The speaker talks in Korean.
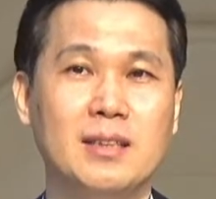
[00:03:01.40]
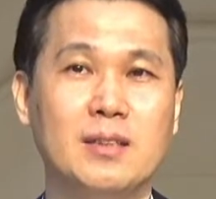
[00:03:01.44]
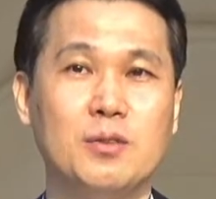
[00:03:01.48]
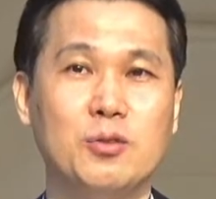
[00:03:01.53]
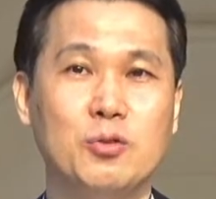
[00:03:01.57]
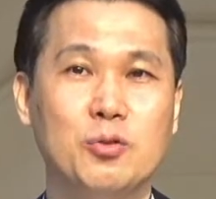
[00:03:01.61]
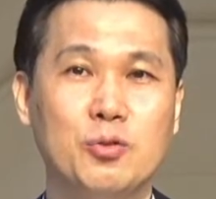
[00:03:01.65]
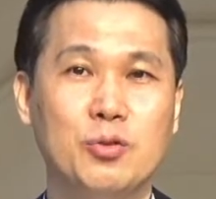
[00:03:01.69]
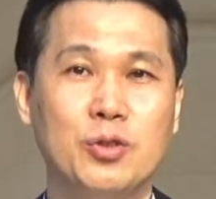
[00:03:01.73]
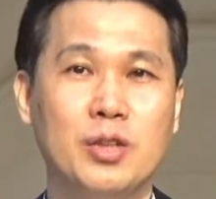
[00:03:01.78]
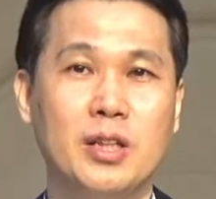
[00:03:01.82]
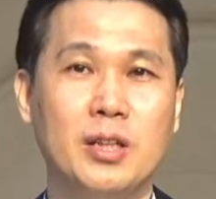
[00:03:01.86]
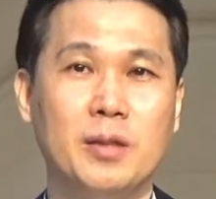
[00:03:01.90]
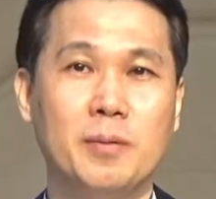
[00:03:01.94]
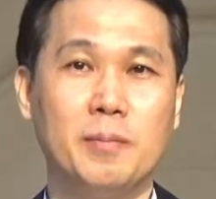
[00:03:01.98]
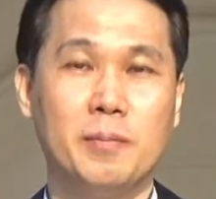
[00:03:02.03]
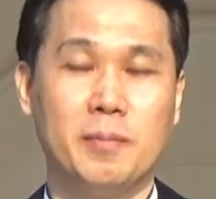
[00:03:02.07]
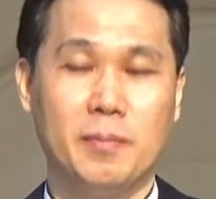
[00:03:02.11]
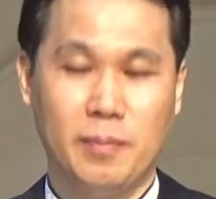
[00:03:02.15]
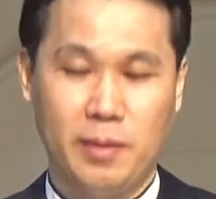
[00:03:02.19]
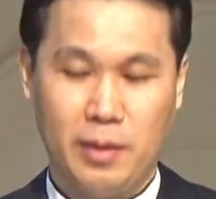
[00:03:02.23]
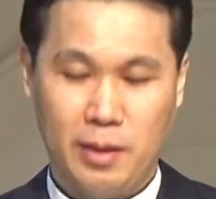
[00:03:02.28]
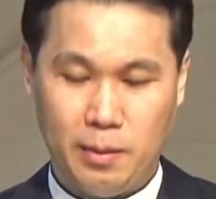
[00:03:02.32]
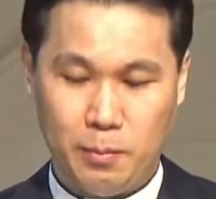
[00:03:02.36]
주님
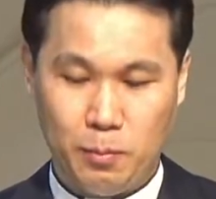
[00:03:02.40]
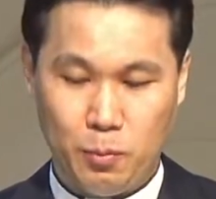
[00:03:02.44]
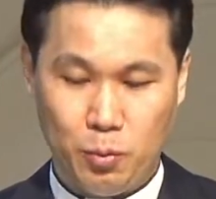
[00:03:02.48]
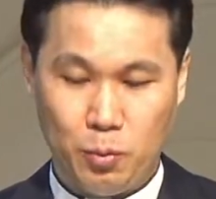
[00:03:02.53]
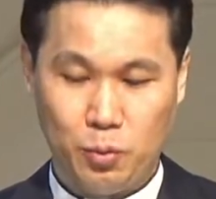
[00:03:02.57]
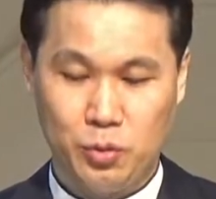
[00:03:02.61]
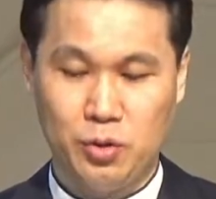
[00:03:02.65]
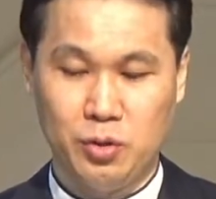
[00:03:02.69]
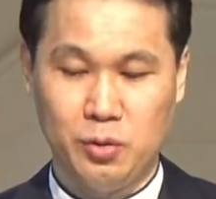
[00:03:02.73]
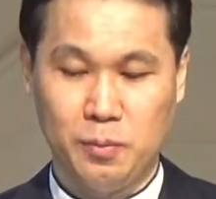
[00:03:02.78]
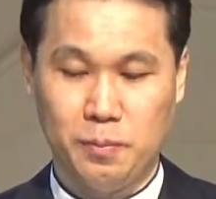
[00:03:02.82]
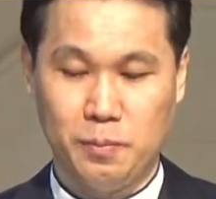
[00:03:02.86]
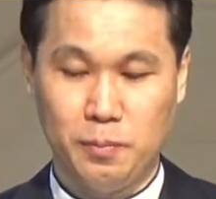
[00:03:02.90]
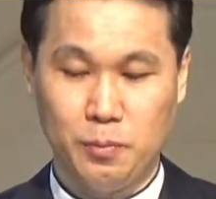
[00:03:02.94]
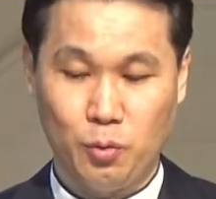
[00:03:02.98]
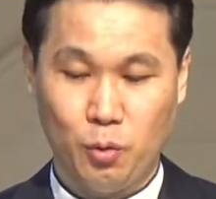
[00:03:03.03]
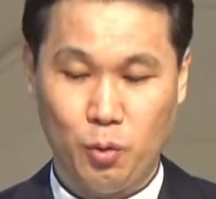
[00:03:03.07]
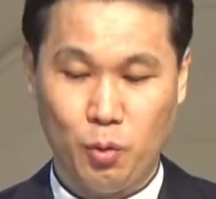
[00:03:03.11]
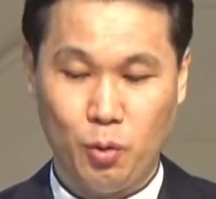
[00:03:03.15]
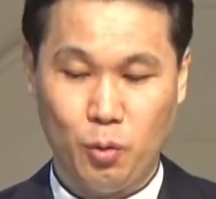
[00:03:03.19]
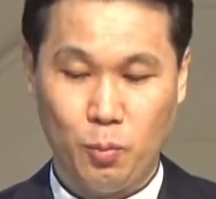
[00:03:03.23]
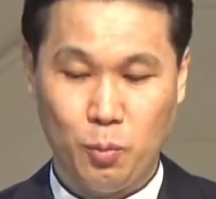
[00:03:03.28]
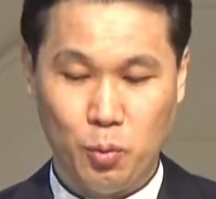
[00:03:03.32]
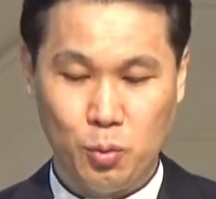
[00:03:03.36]

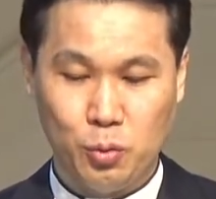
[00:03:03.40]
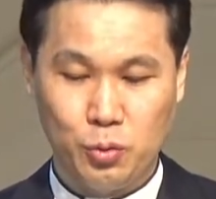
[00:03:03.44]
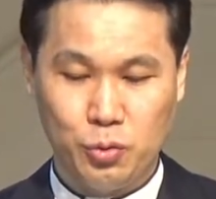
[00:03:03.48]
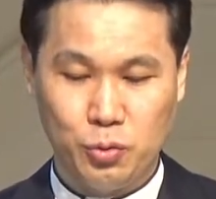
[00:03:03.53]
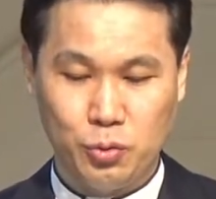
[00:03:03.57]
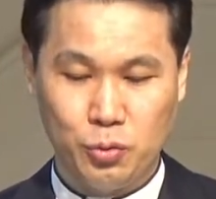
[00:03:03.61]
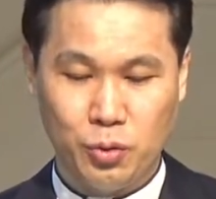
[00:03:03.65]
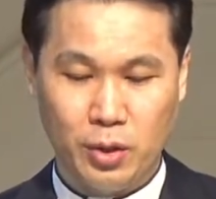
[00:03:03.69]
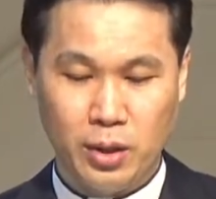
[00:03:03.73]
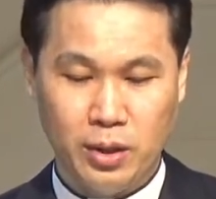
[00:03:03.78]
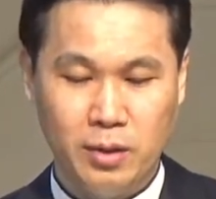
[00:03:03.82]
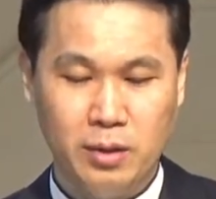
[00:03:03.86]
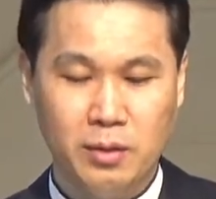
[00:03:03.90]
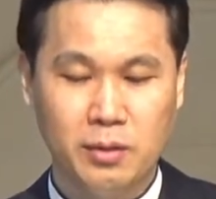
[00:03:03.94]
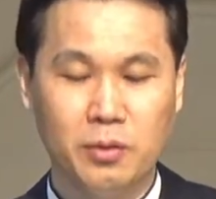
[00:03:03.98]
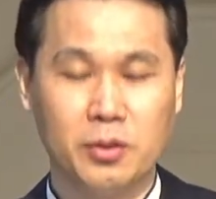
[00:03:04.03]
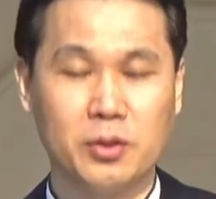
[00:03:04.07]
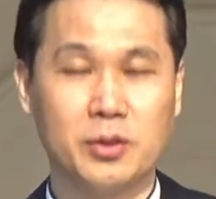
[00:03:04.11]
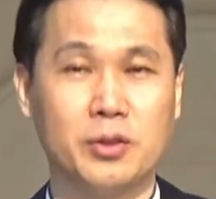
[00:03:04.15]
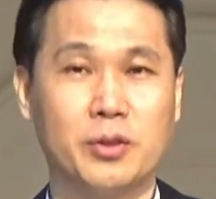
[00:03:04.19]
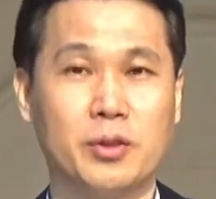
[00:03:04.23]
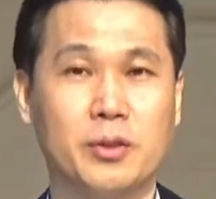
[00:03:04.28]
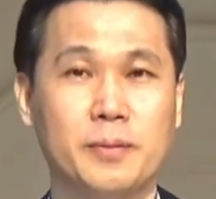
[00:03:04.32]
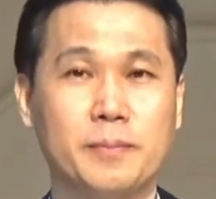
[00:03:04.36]
모습으로 볼 수 있는
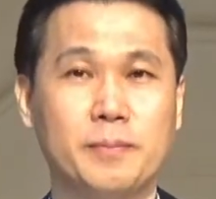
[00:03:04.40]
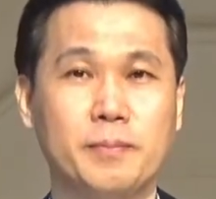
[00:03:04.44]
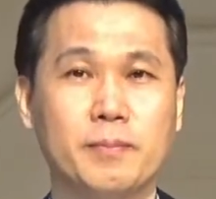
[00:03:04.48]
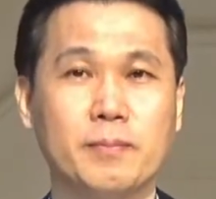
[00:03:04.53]
거죠.